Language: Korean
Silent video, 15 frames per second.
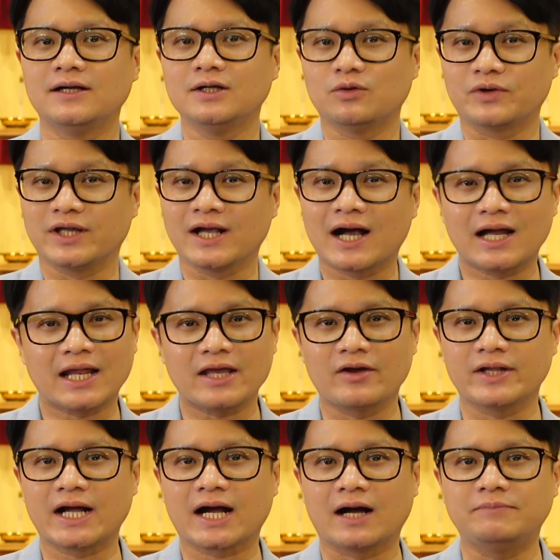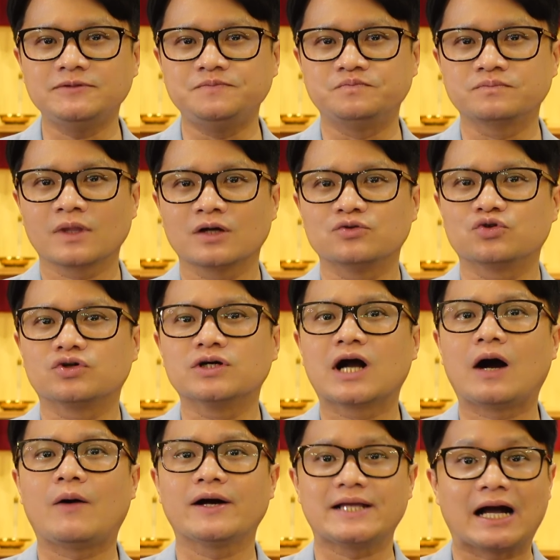우리 인간의 연약함은
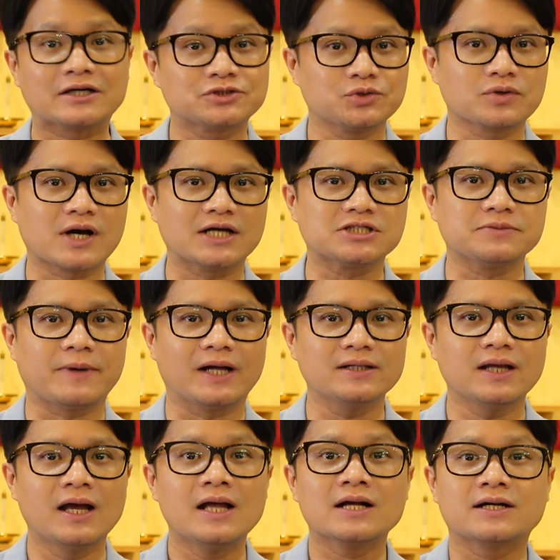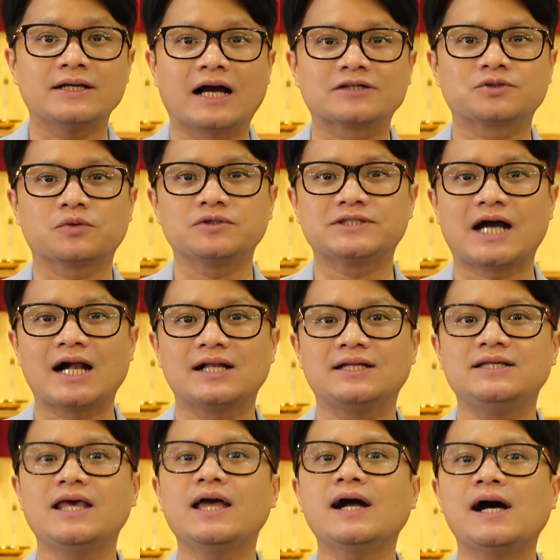누군가와 약속하지만 그 약속을 잘
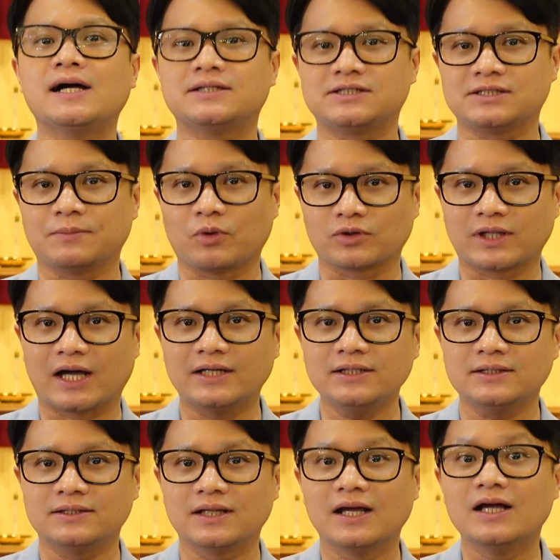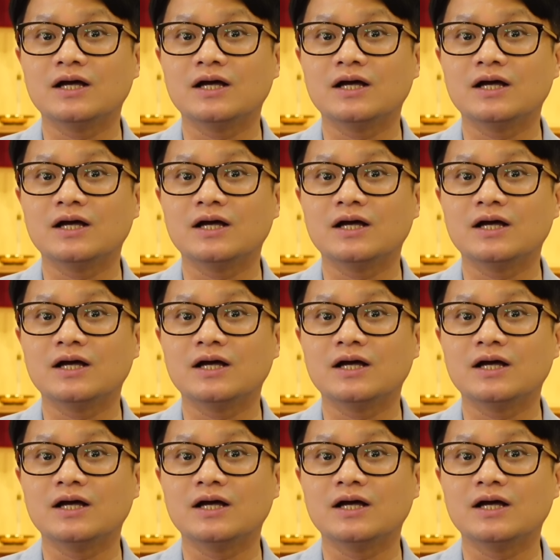이행하지 못하는